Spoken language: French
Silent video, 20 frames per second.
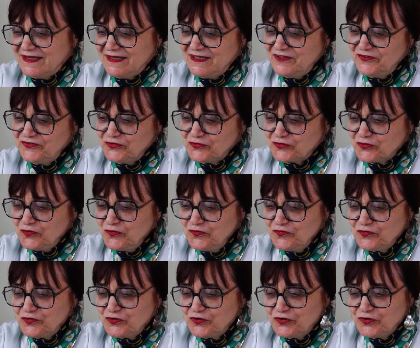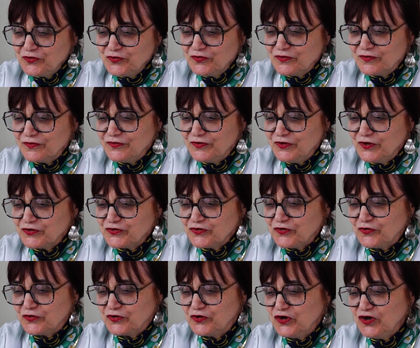Il se trouve que
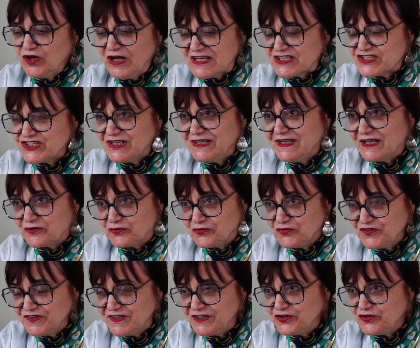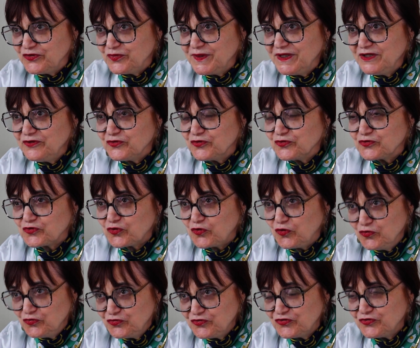notre collagène est constitué de
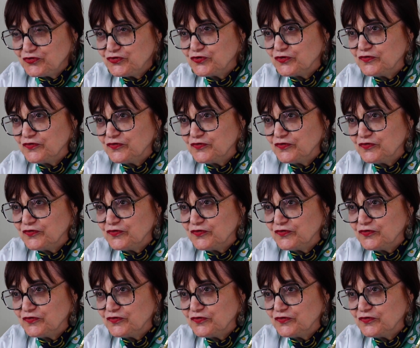trousseaux